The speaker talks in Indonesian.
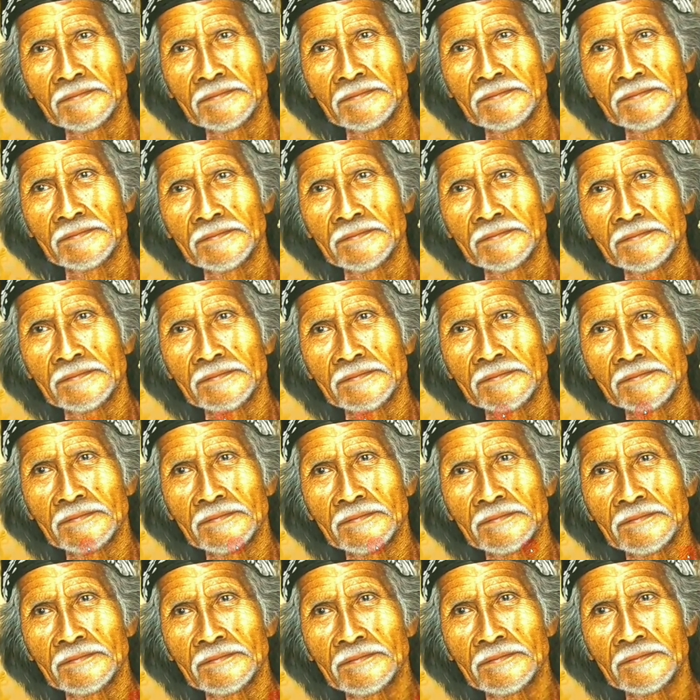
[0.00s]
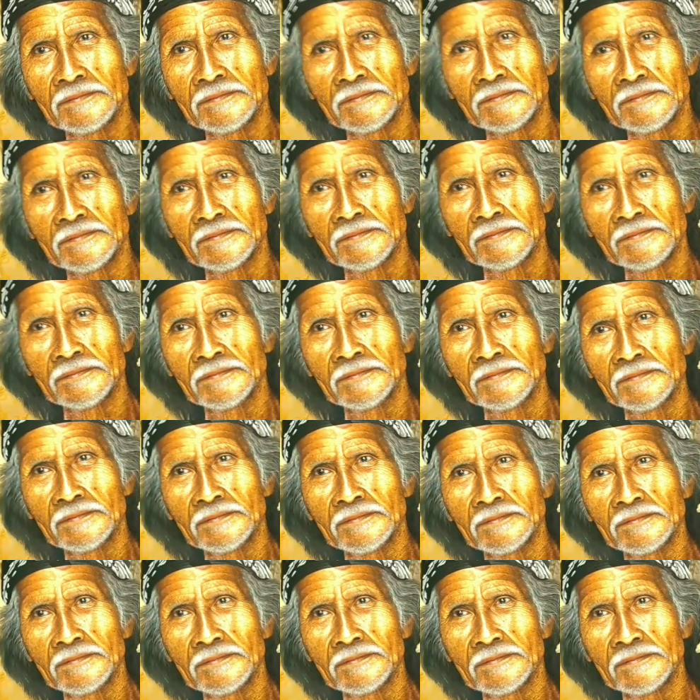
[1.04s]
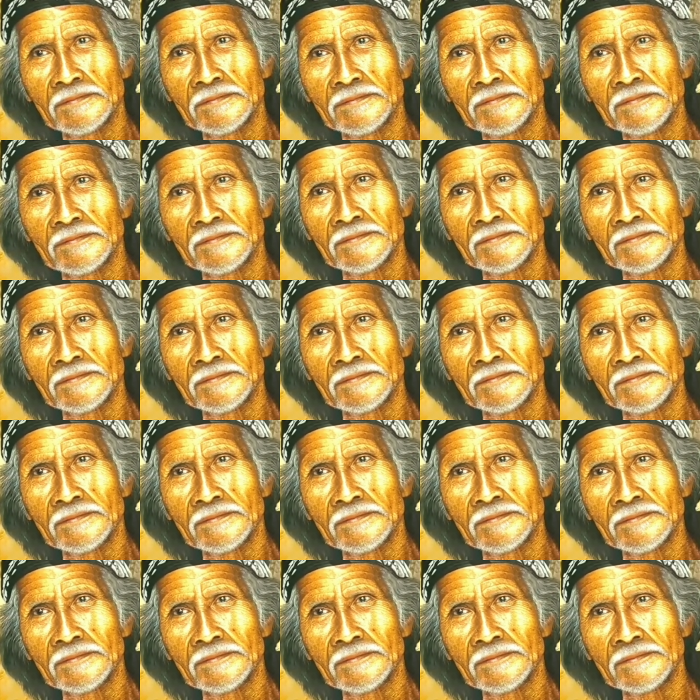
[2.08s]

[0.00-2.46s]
uh, Sulawesi di Kuken